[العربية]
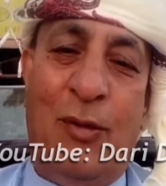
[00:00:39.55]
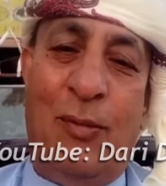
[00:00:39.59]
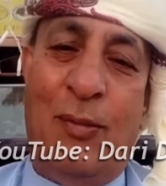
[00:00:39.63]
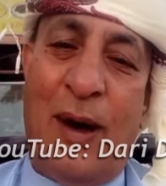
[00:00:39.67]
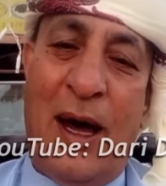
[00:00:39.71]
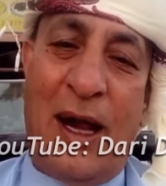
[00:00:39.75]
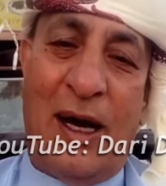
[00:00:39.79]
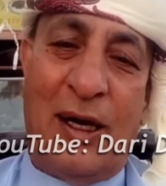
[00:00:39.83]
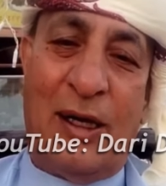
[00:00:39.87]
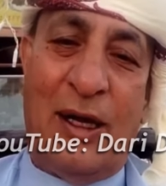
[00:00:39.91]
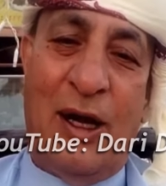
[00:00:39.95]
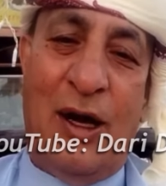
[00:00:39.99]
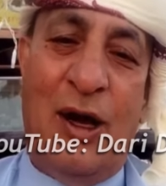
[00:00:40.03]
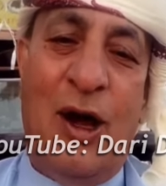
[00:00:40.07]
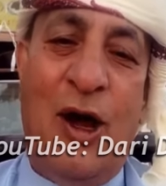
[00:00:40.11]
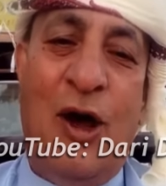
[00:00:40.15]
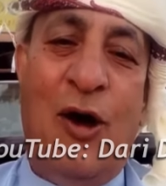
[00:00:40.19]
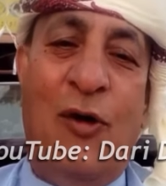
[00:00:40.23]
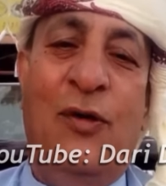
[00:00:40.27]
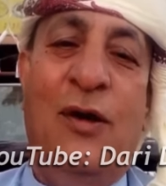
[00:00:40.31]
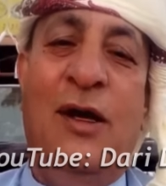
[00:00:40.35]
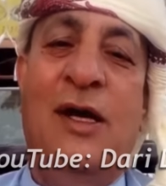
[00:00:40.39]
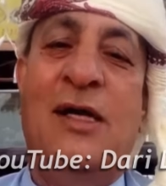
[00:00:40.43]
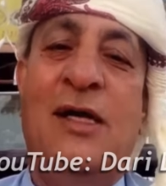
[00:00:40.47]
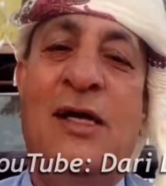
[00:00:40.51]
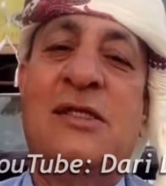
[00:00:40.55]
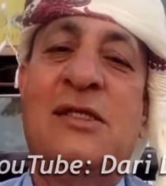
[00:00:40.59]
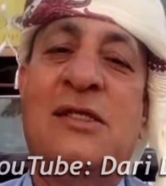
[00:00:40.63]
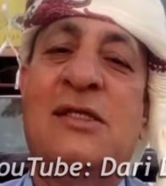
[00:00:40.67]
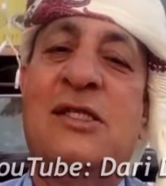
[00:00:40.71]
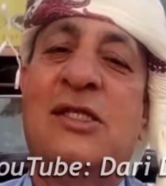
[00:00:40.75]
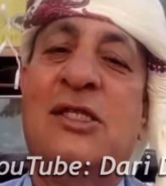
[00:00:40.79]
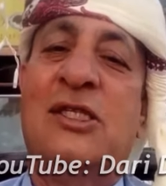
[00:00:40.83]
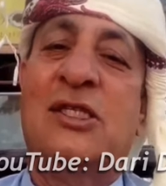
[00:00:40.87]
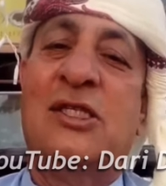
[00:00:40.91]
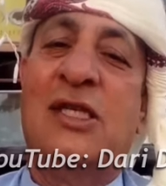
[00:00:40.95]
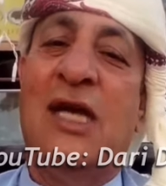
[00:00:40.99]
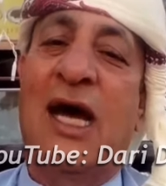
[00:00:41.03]
المباركة ويعز
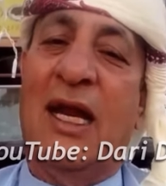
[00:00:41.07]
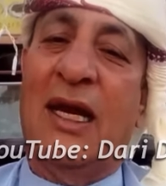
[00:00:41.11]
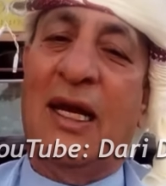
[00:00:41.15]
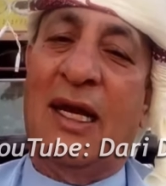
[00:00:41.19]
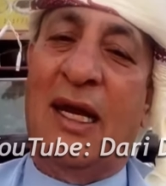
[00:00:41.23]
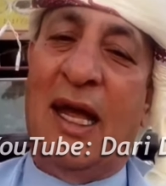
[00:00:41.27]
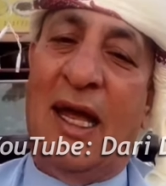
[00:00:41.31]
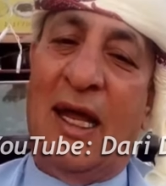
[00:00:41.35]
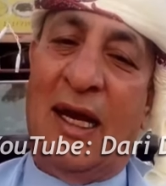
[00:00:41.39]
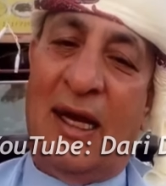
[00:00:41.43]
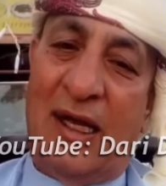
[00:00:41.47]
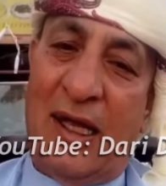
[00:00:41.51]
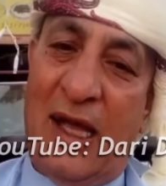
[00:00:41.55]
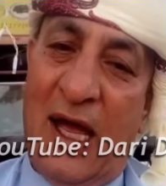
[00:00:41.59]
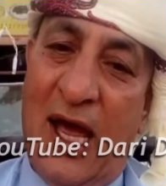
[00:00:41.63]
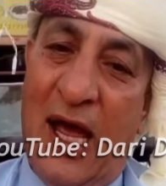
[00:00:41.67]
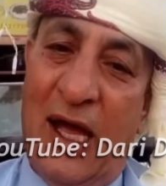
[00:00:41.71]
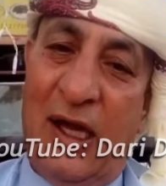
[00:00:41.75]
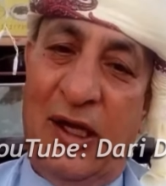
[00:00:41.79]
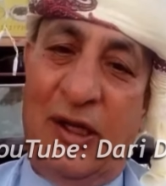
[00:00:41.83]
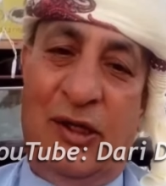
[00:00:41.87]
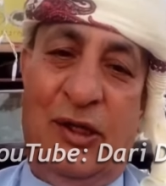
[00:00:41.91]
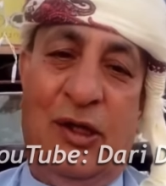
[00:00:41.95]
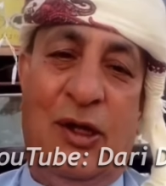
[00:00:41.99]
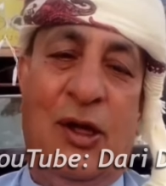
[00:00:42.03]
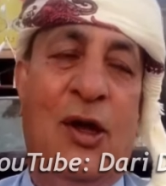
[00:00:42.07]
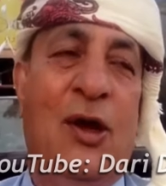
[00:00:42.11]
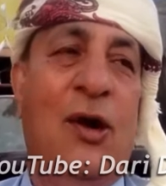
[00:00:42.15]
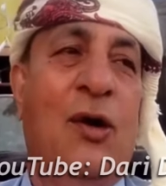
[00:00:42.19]
إن شاء الله القائد